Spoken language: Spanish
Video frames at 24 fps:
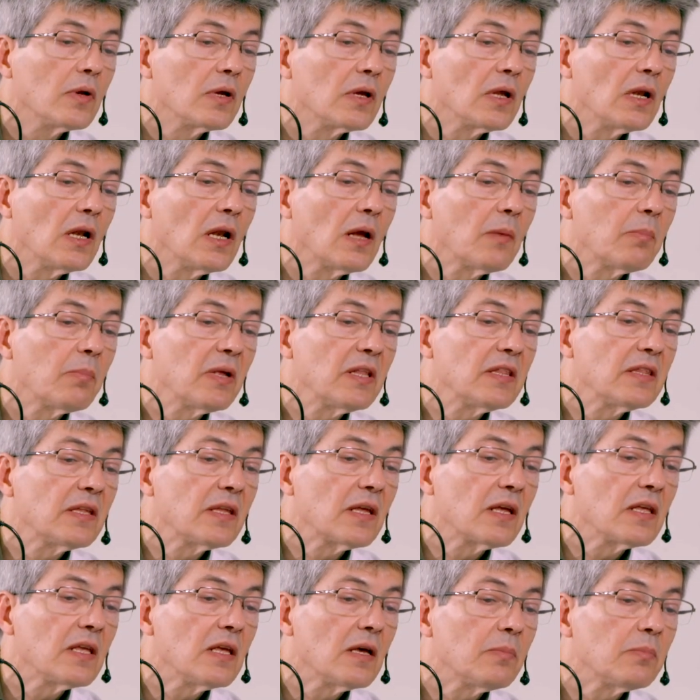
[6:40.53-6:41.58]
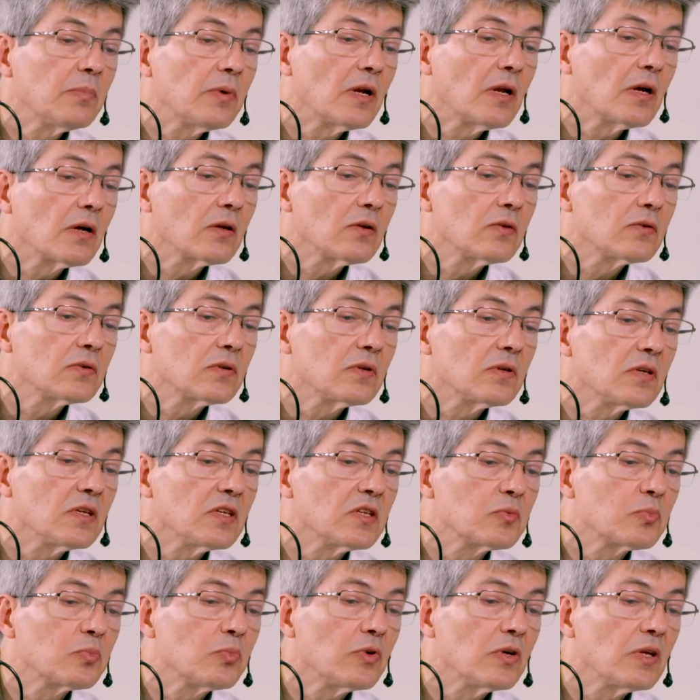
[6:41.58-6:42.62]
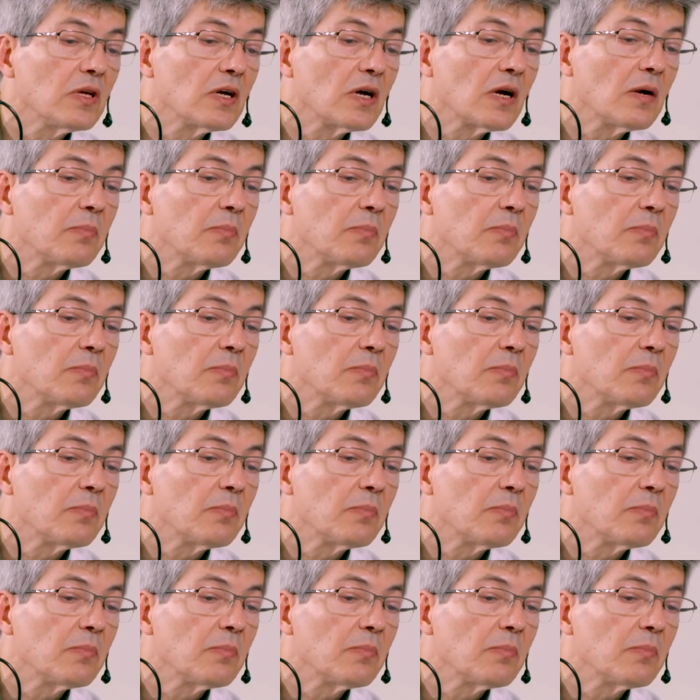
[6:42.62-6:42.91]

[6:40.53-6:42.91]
en la pantalla para que ustedes puedan